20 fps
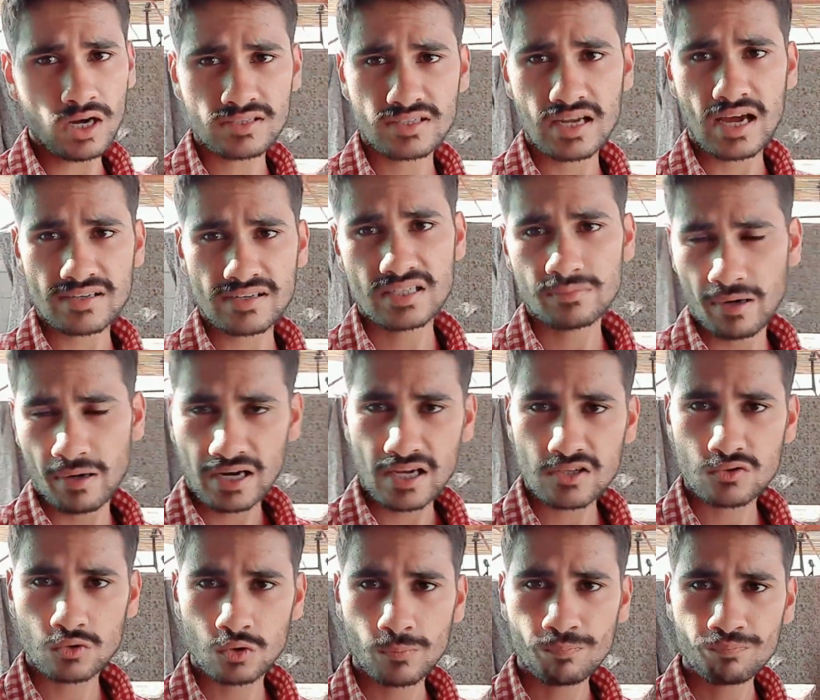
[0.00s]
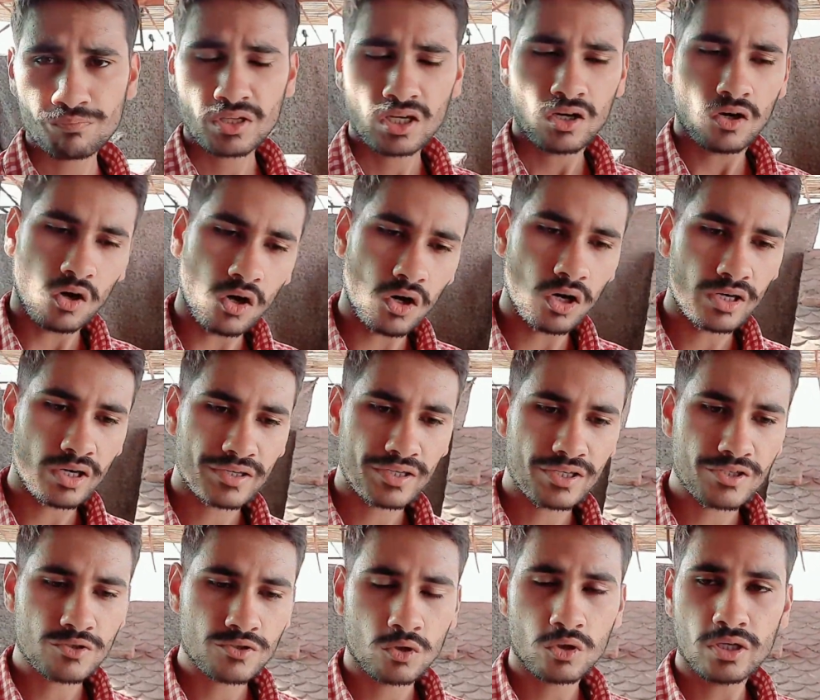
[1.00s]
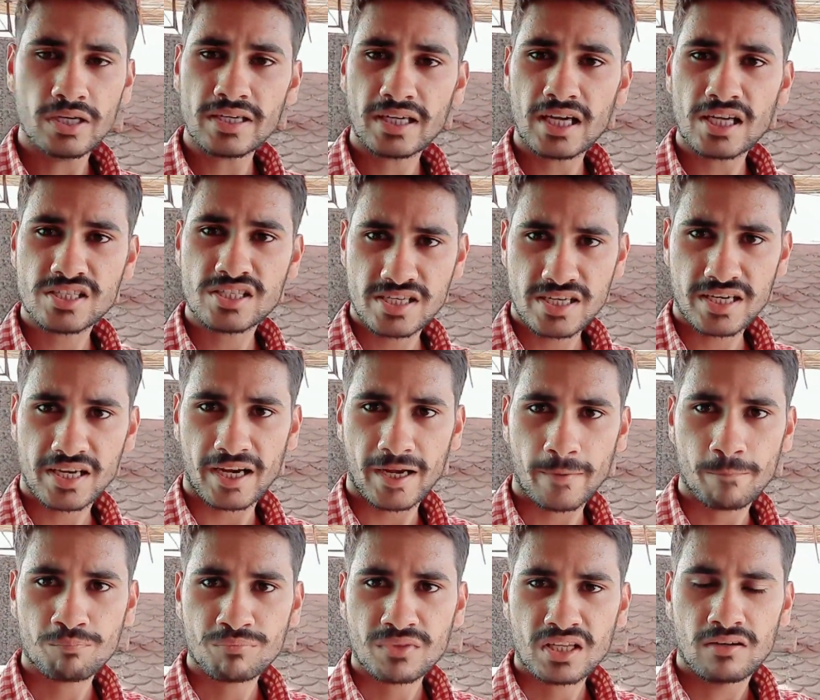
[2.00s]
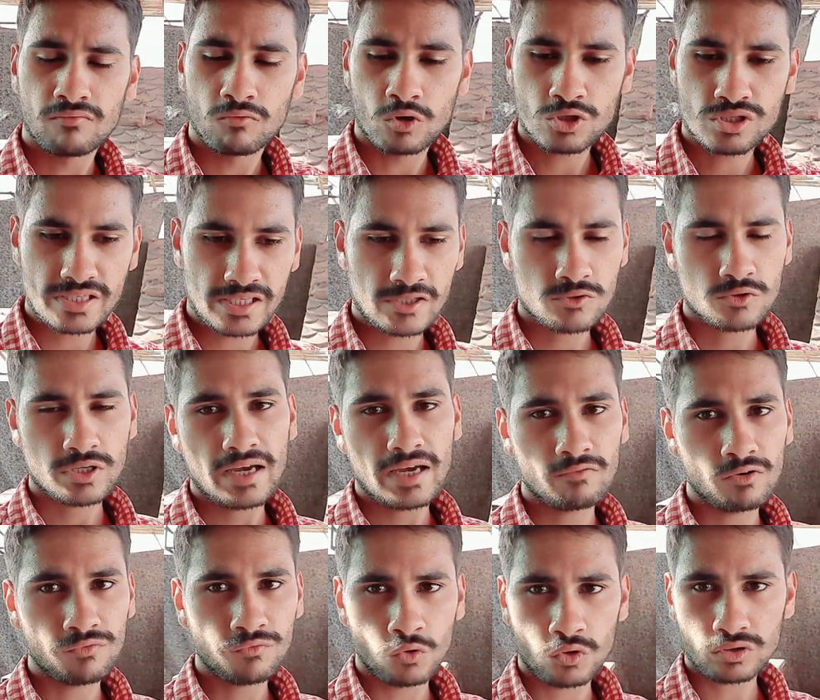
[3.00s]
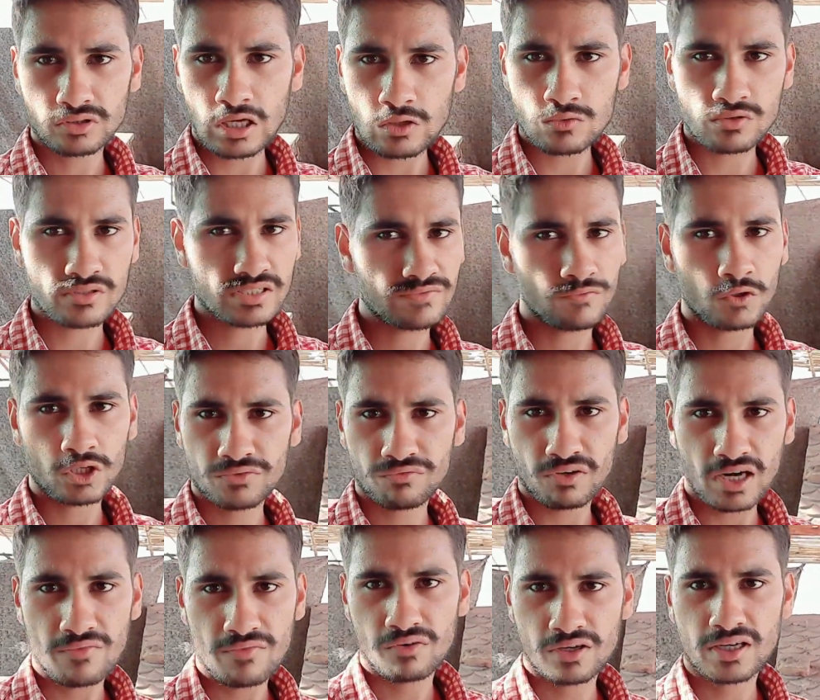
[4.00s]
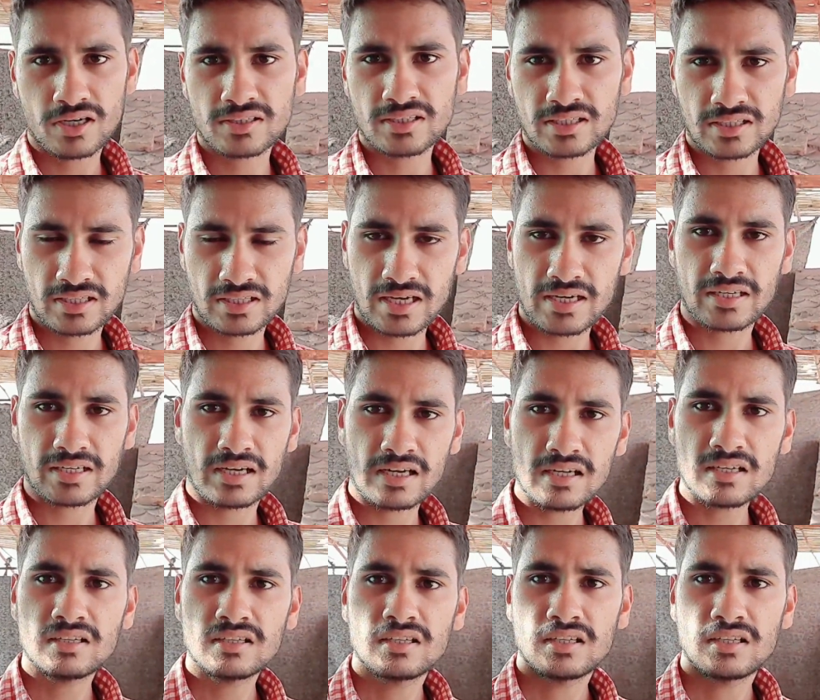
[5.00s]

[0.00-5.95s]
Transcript: हज़ार से बारह सौ और जो इनका चिक है वो चिक जो है वो 4000 से 4500 तक का इनका